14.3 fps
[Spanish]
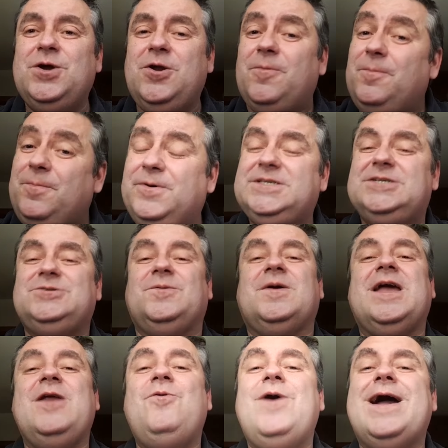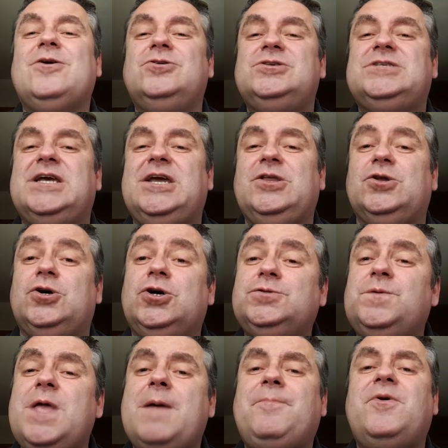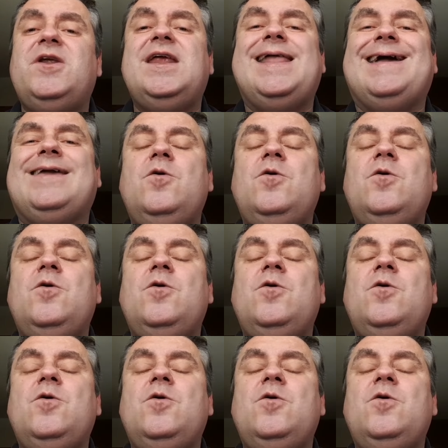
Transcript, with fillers: Bueno, pues eso, que lo ha conseguido. Os voy a poner